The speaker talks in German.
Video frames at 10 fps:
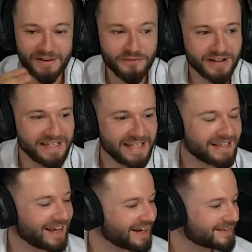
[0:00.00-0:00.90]
Für den
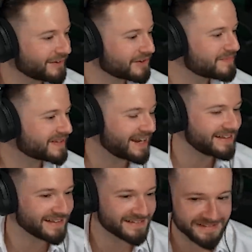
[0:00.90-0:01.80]
Cut sollte ich mich da
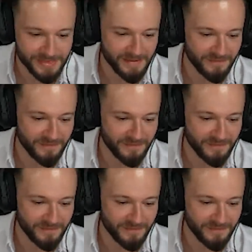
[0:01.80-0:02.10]
hinsetzen.